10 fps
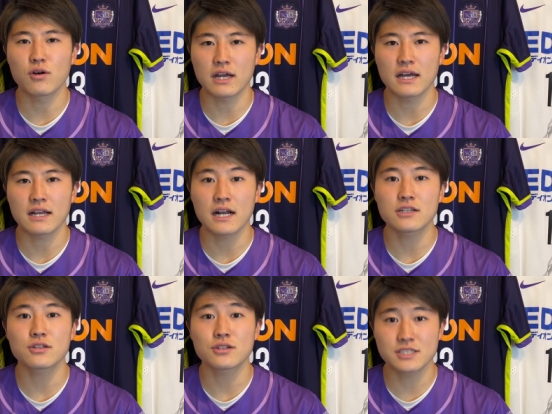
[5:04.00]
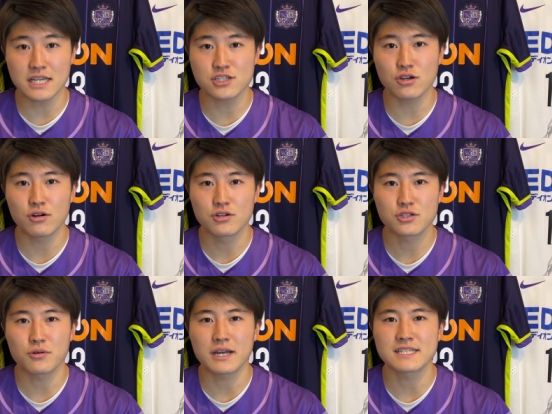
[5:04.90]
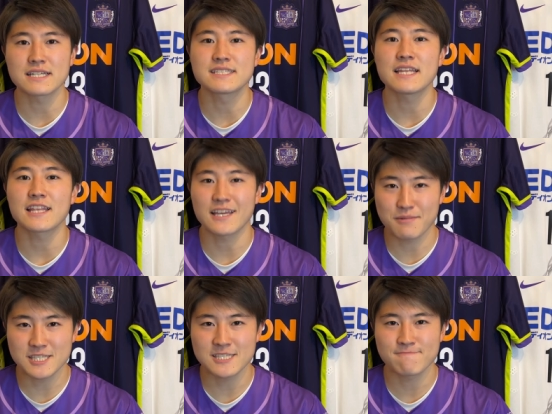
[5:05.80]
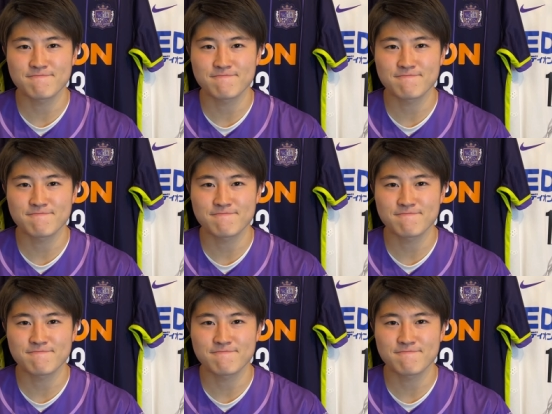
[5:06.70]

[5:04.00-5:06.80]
こから獲得選手を紹介させていただきます。